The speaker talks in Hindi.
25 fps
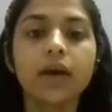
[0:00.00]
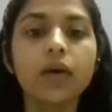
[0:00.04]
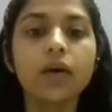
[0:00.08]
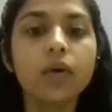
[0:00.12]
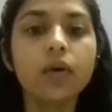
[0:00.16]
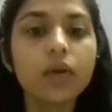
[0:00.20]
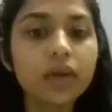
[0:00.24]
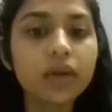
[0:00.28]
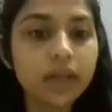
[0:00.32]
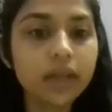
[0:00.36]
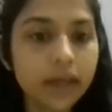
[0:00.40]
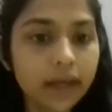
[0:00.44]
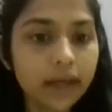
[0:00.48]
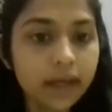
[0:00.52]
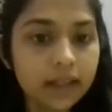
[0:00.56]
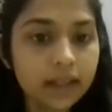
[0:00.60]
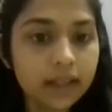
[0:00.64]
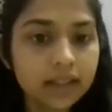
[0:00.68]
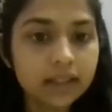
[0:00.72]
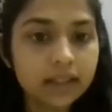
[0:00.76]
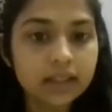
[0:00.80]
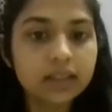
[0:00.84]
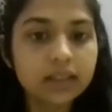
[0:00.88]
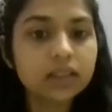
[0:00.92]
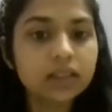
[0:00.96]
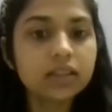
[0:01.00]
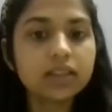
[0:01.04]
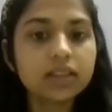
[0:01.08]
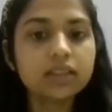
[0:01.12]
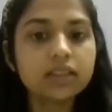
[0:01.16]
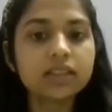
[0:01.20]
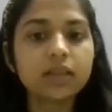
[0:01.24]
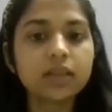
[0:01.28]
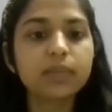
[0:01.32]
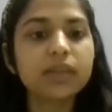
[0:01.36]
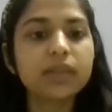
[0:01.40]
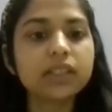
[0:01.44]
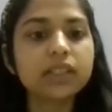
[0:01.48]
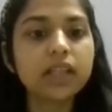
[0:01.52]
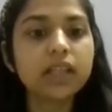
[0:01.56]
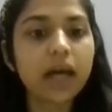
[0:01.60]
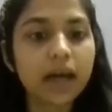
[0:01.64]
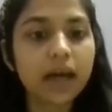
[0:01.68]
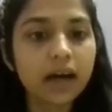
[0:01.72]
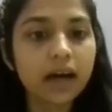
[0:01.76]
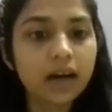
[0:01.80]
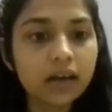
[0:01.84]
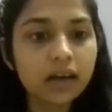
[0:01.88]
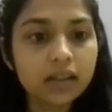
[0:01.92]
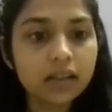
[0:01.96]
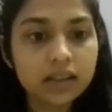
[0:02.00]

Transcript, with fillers: ओके okay? समझ आया